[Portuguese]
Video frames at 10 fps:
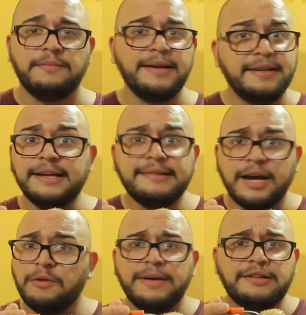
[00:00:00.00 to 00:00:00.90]
Mas se
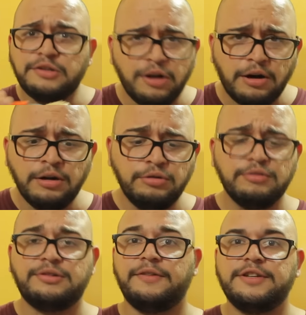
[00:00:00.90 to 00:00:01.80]
quiser comer só
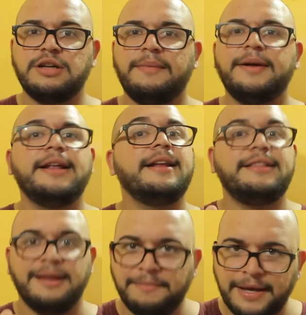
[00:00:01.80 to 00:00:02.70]
o sorvete com a banana,
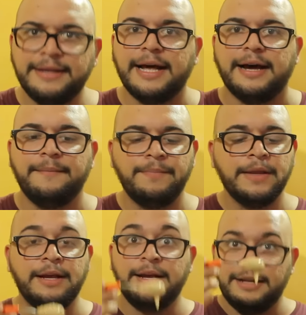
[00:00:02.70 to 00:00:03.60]
também dá.
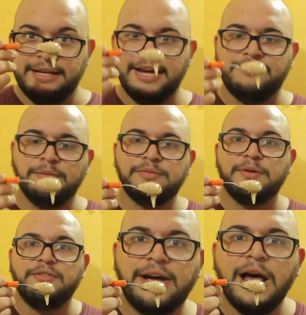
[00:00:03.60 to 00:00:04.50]
E aí, vamos
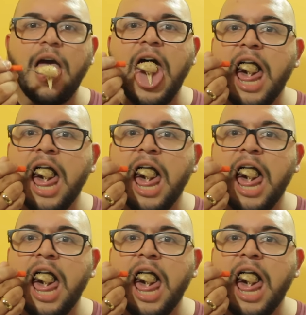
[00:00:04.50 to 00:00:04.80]
provar?